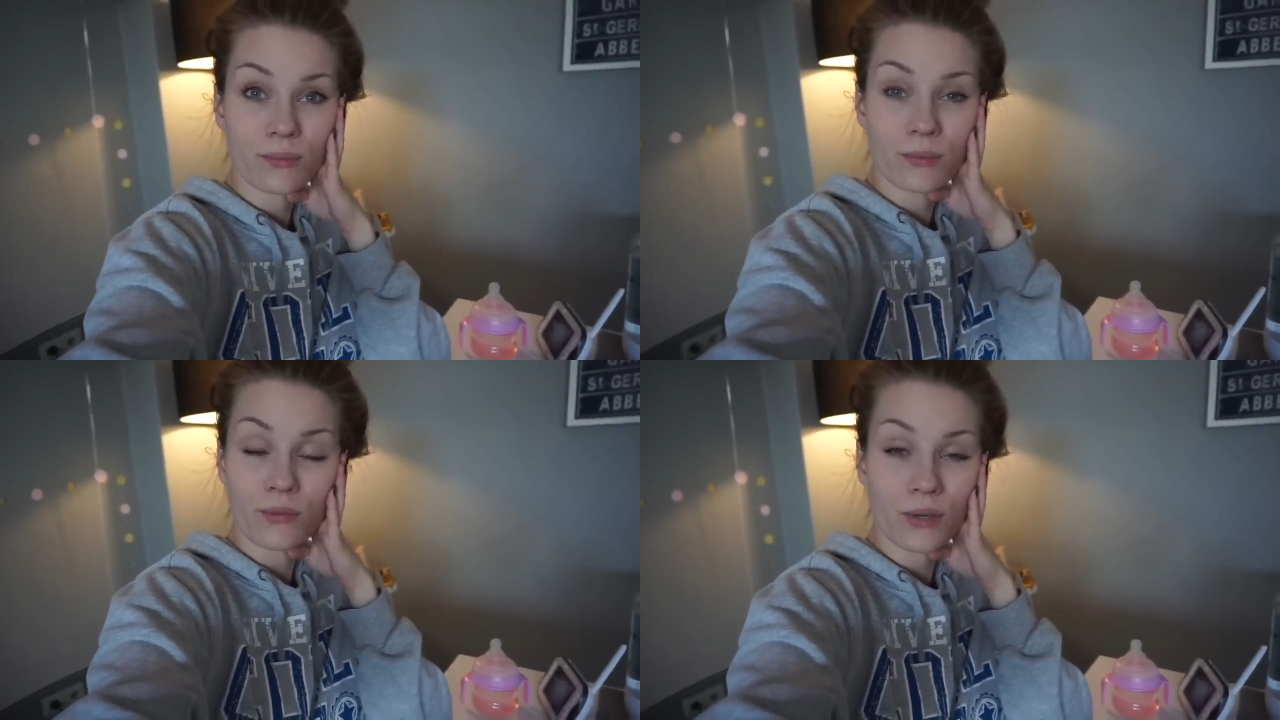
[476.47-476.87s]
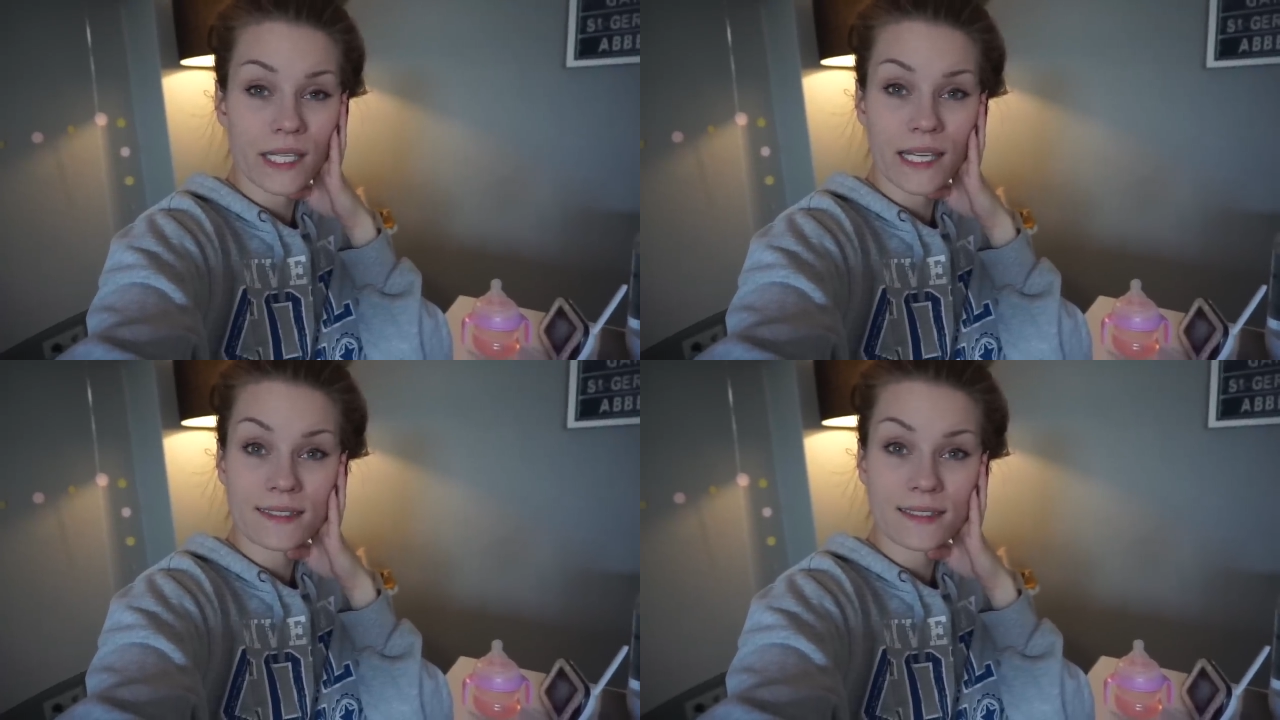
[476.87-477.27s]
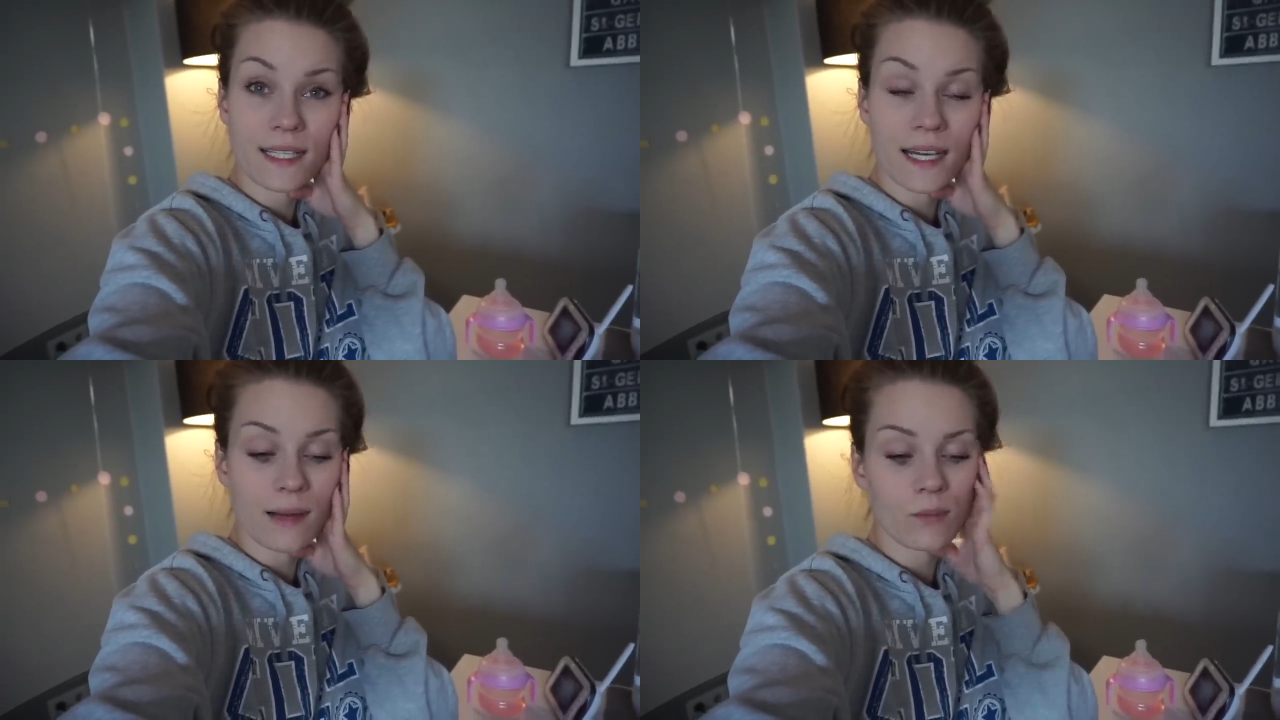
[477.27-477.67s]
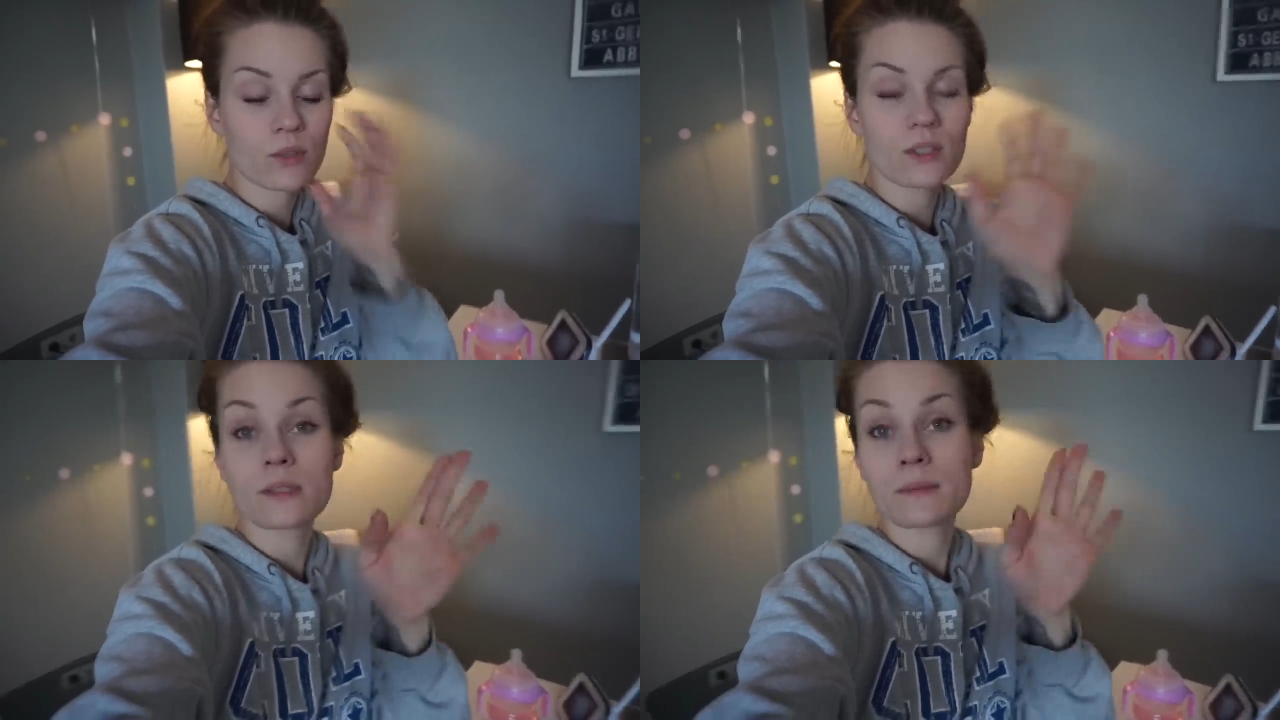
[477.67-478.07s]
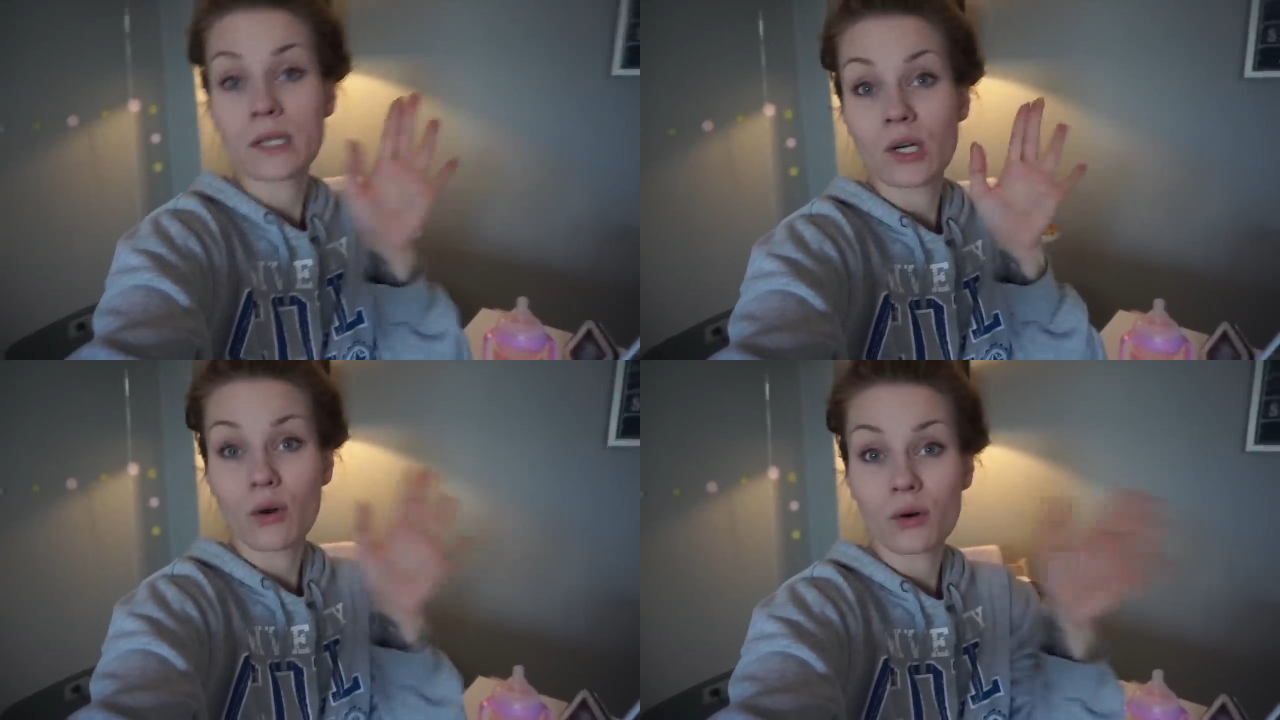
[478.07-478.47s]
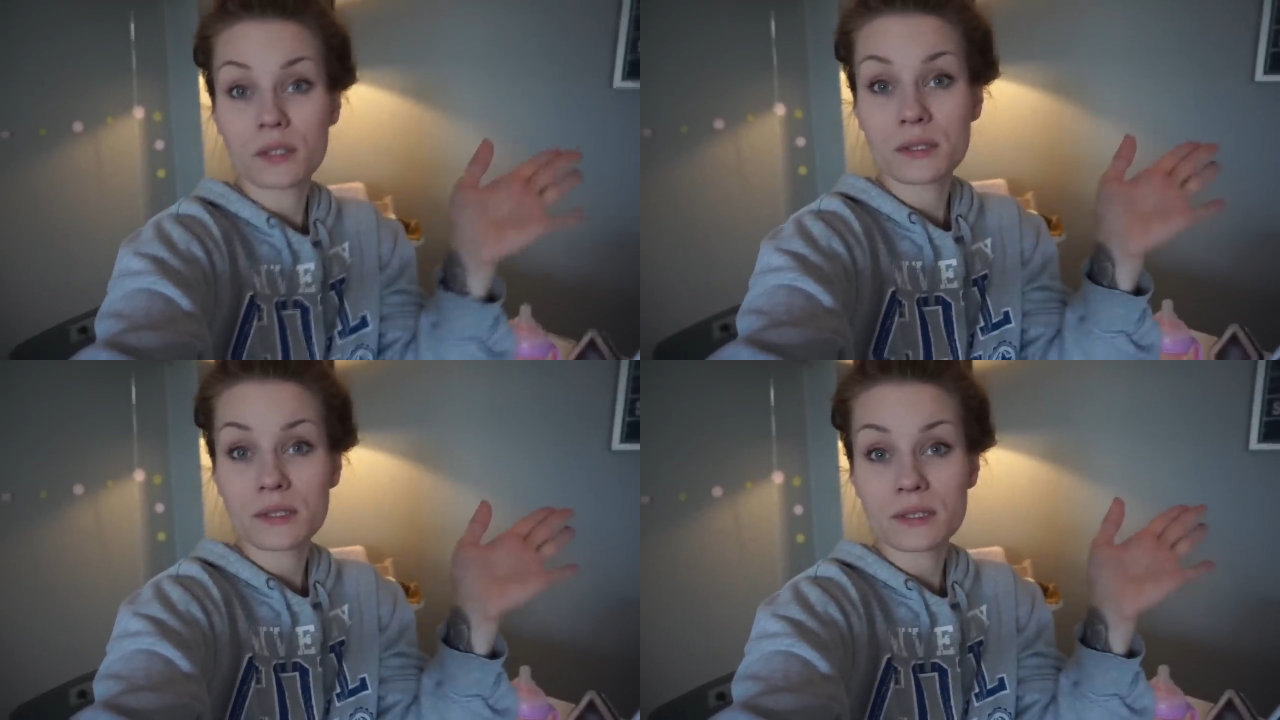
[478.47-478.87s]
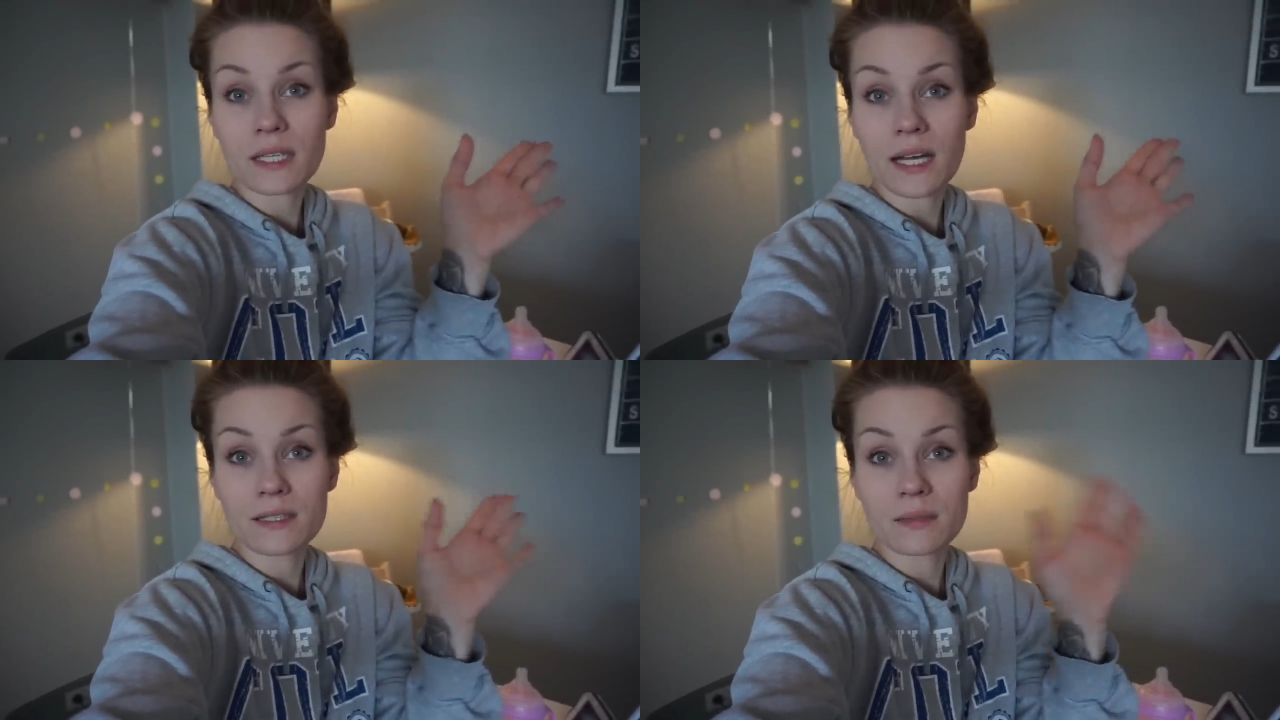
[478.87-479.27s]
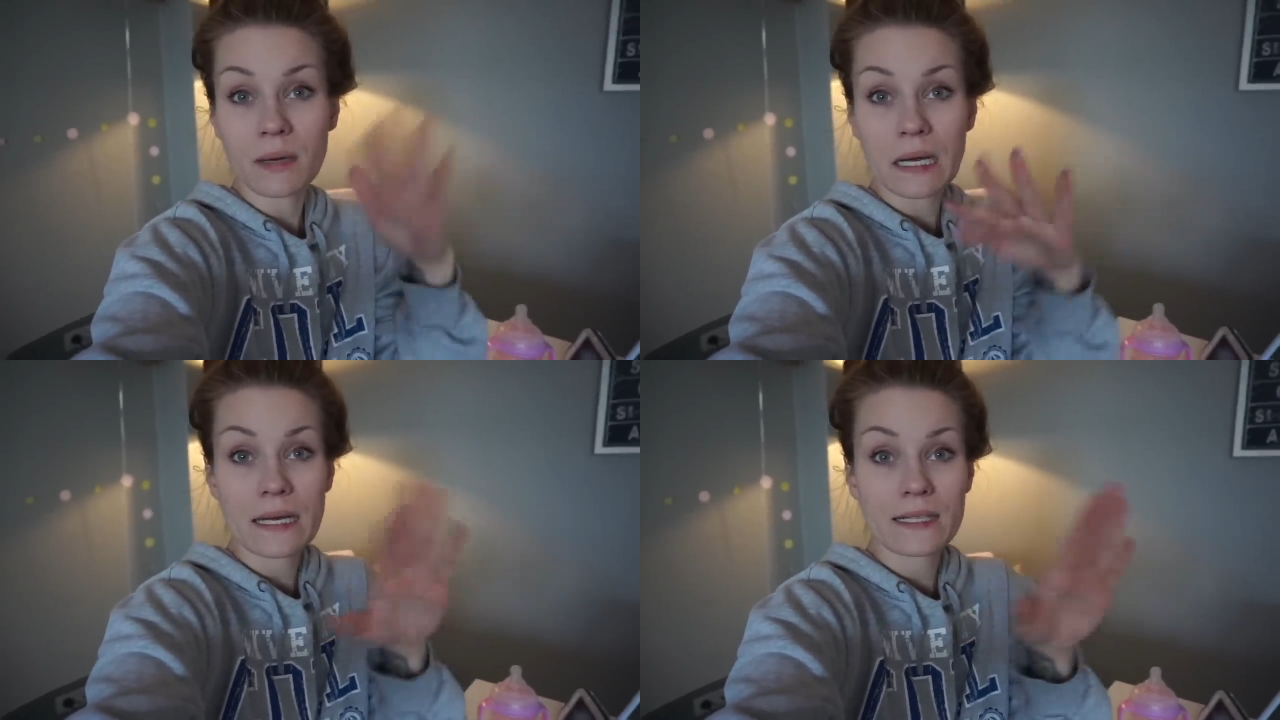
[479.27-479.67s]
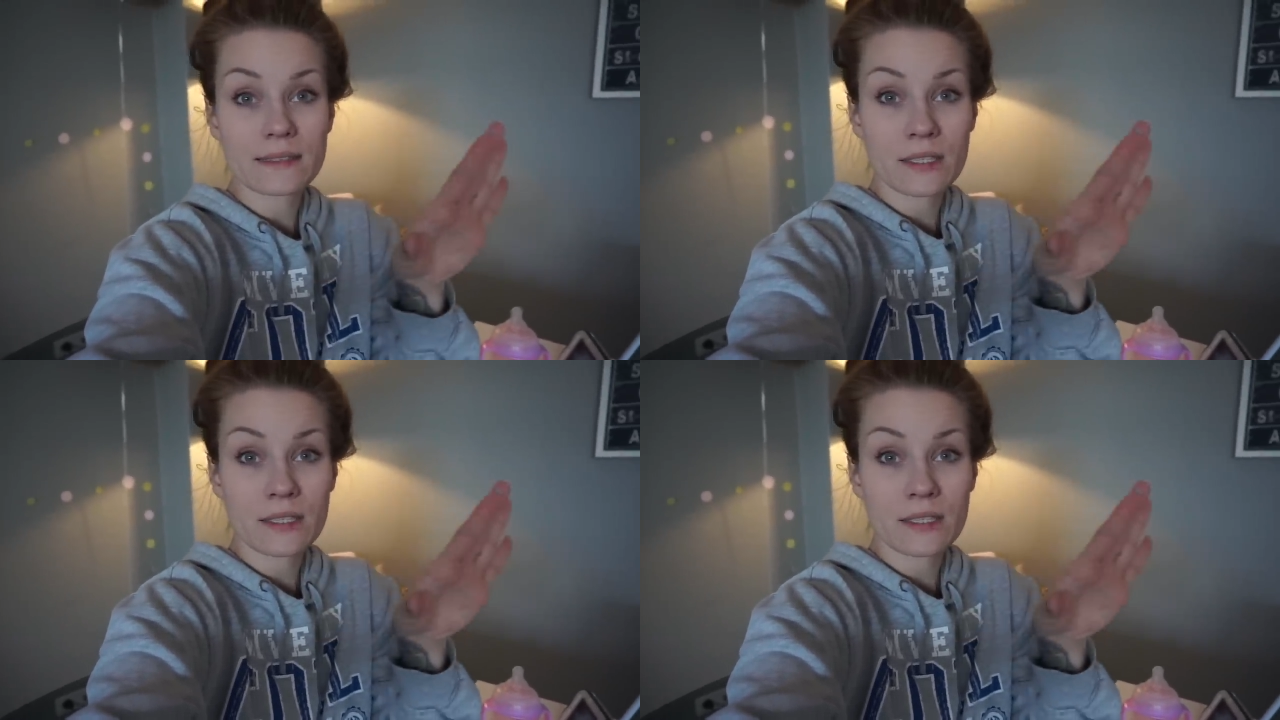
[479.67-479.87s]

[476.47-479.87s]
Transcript: bevor die Gäste kamen und heute ist alles mal ganz